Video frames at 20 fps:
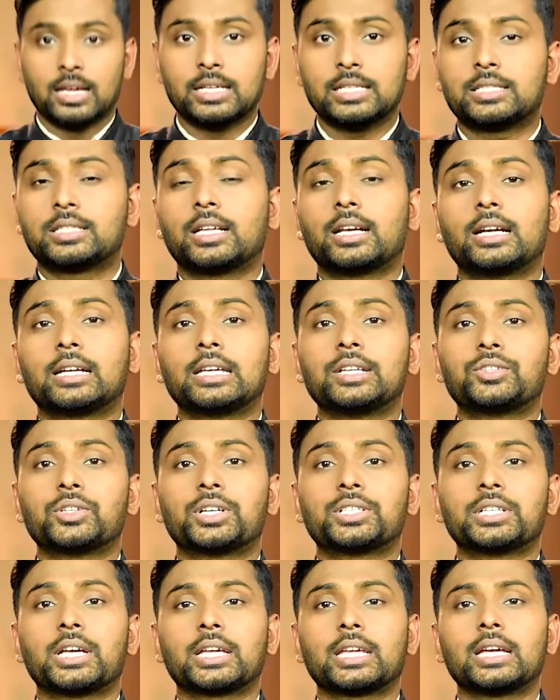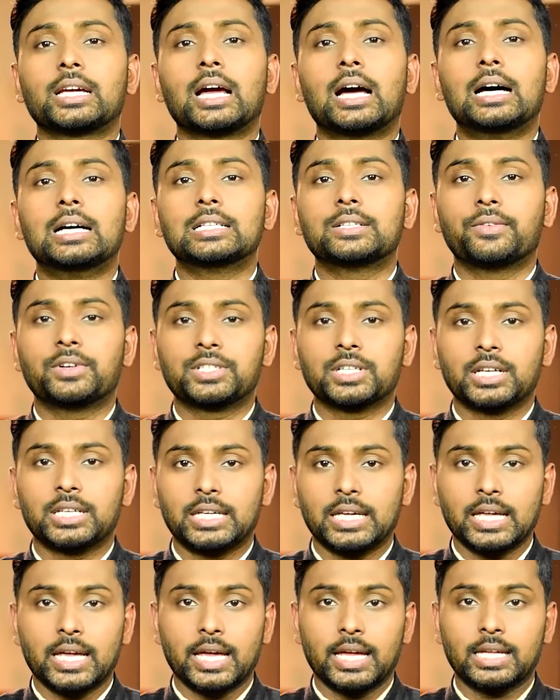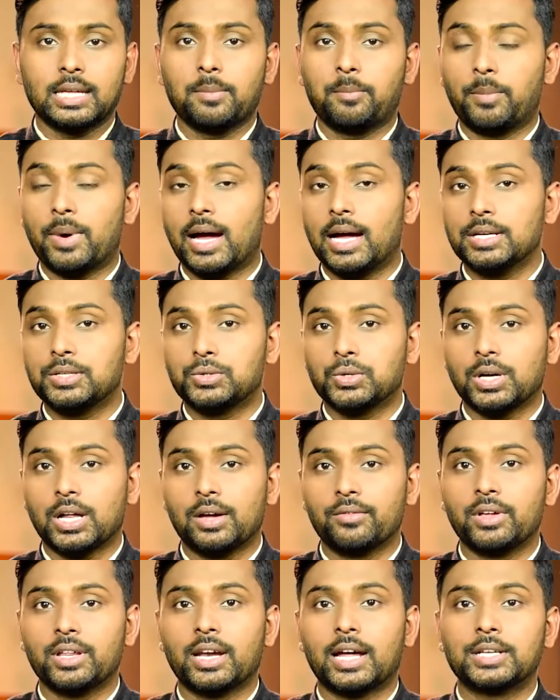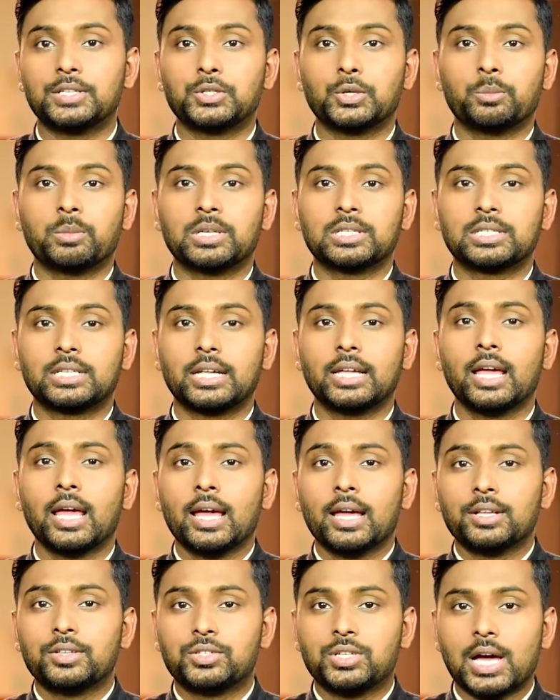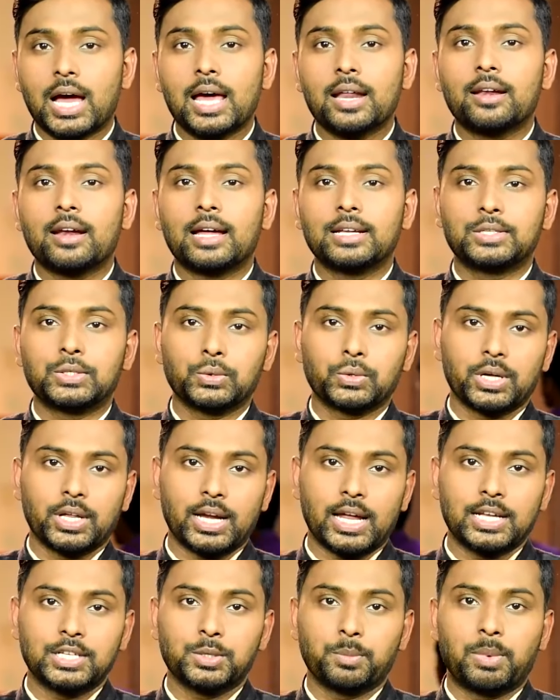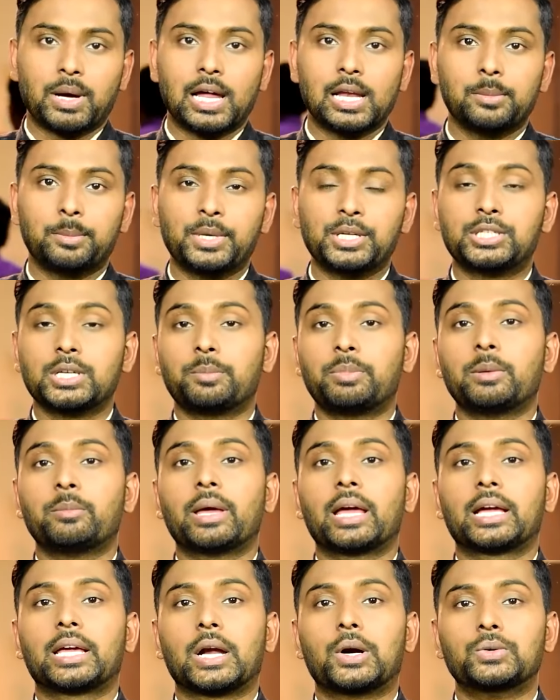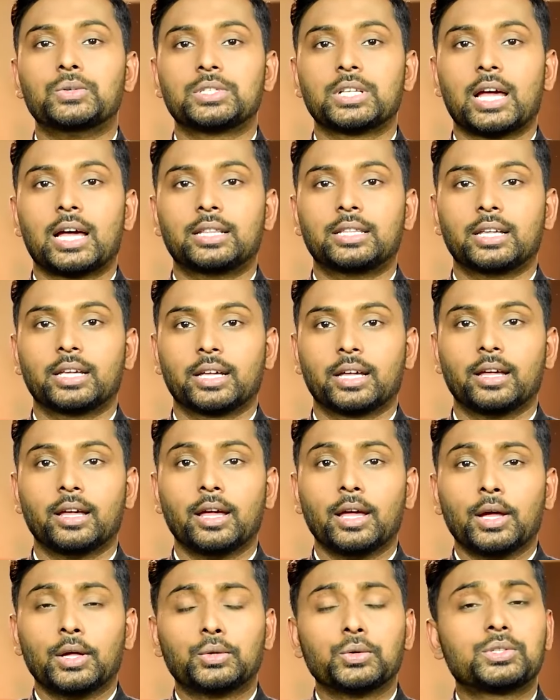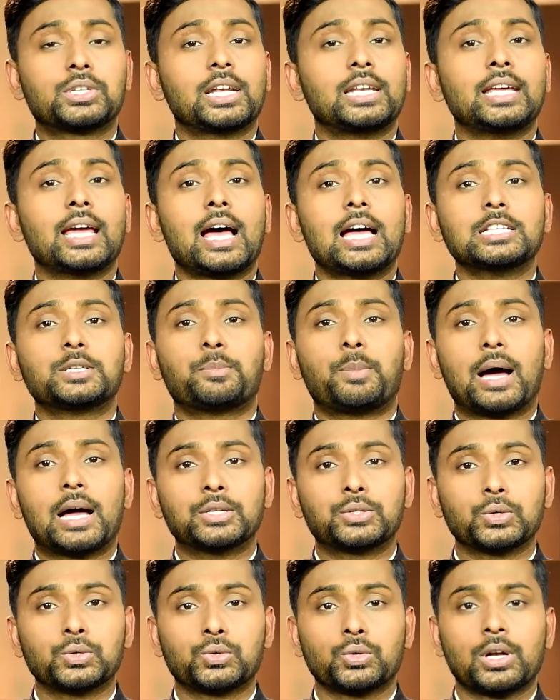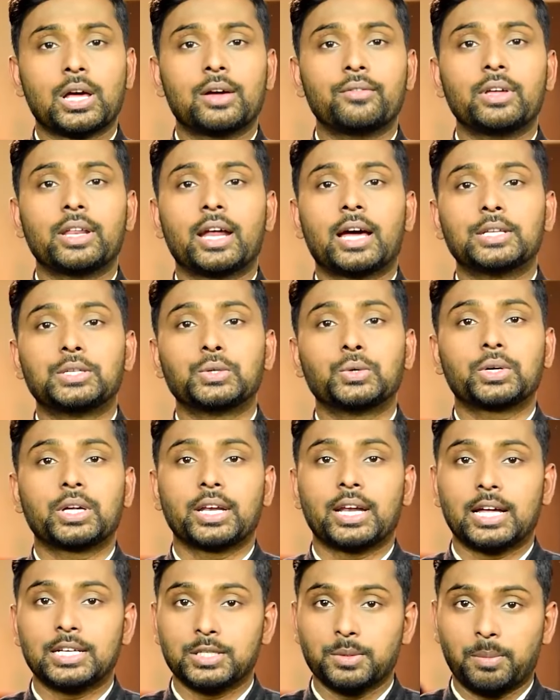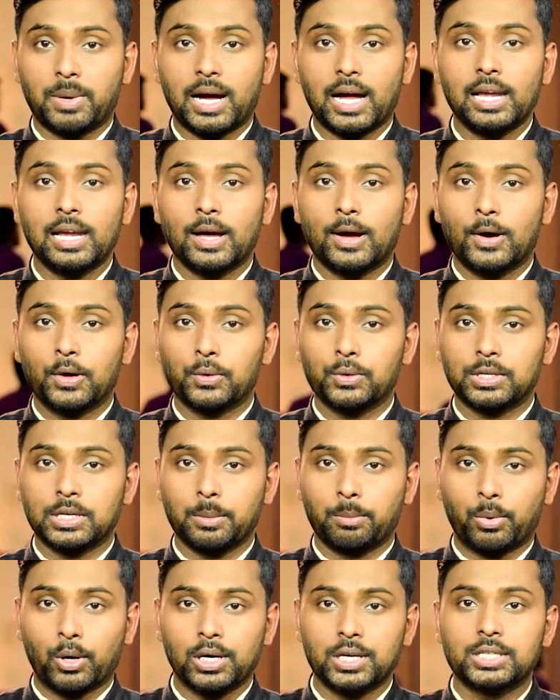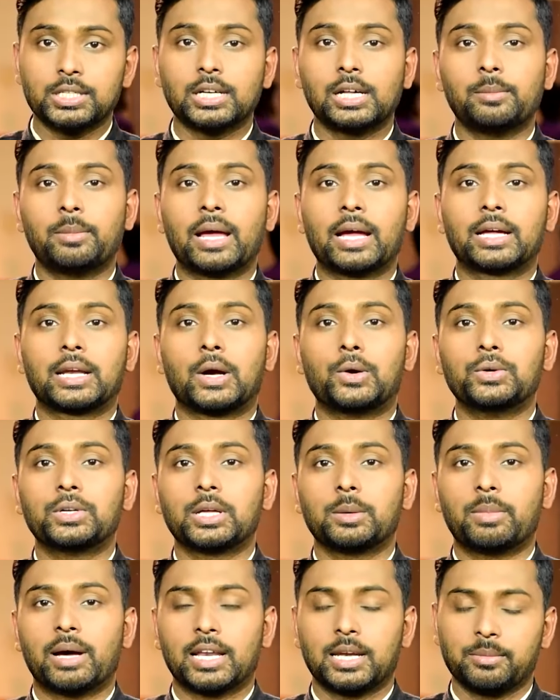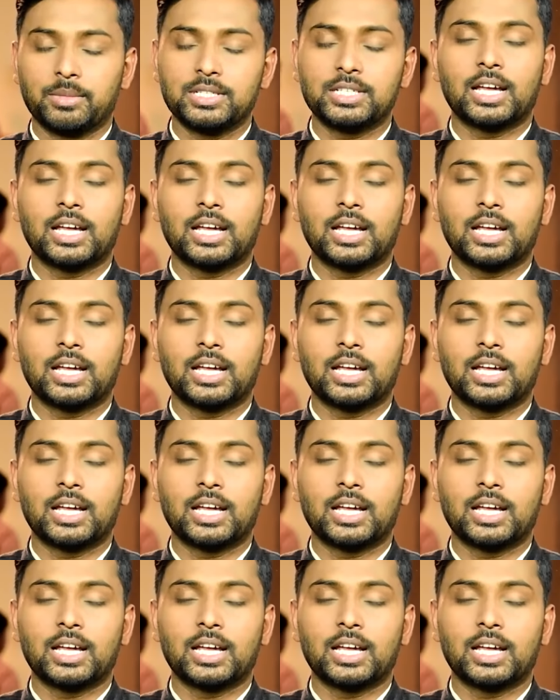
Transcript: इस तरह की चर्चा की खास वजह यह है कि पांच चुनावी राज्यों में से चार राज्यों के राज्यपाल बीजेपी बैकग्राउंड से आते हैं तो चलिए आज पांचों चुनावी राज्यों के राज्यपाल और उनके पॉलिटिकल बैकग्राउंड के बारे में